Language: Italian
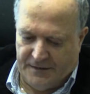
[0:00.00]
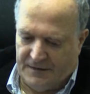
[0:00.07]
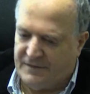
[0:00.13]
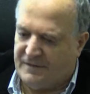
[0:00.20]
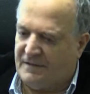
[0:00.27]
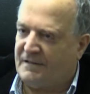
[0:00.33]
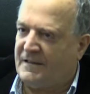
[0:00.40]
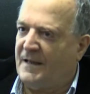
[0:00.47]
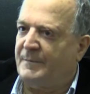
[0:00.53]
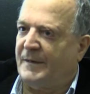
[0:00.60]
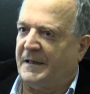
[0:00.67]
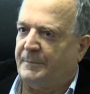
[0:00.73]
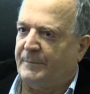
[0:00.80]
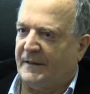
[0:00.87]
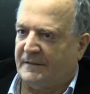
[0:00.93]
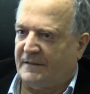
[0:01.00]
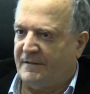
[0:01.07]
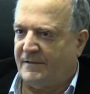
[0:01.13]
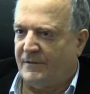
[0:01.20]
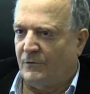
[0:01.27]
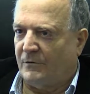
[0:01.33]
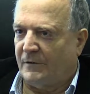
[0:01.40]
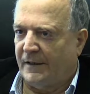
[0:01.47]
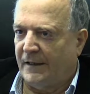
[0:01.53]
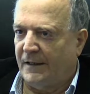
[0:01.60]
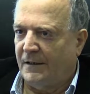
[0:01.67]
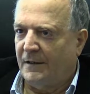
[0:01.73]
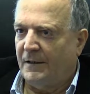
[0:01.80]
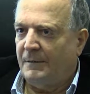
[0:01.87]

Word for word: il sistema ripartizione,